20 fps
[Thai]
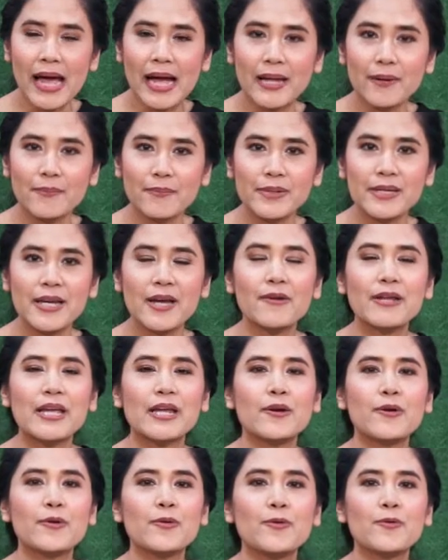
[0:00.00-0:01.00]
อ่านเพื่อเรีย
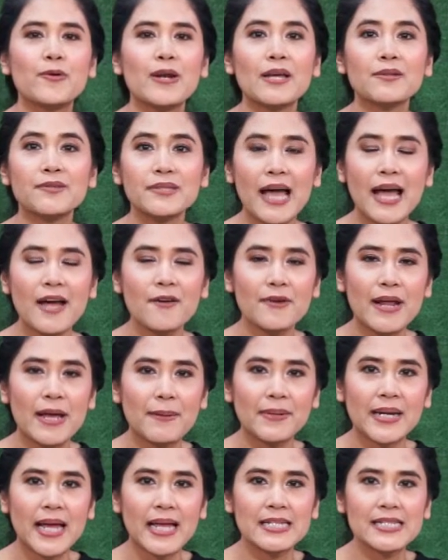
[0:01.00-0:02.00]
นรู้และสร้างแรง
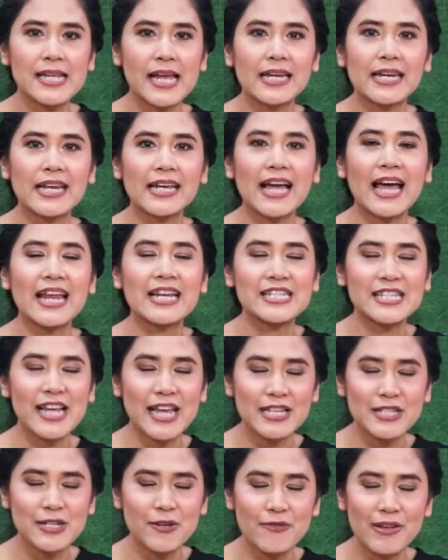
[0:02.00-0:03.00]
บันดาลใจในการใช้
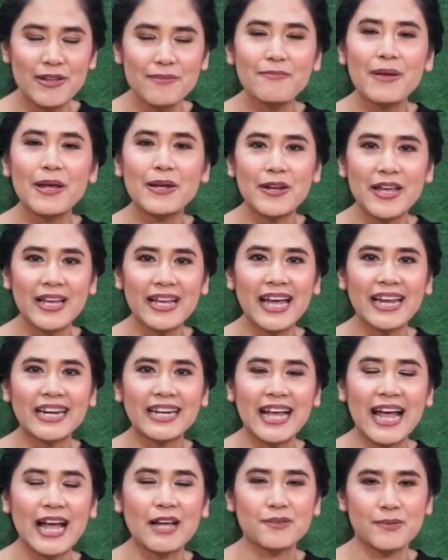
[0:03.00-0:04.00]
ชีวิตไปด้วยกัน
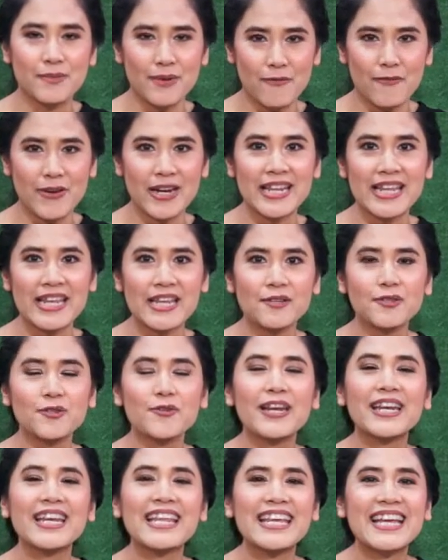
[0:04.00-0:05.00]
ค่ะสำหรับวันนี้ส
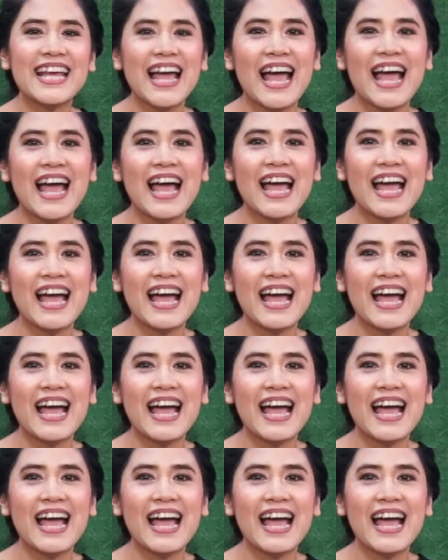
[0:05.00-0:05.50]
วัสดีค่ะ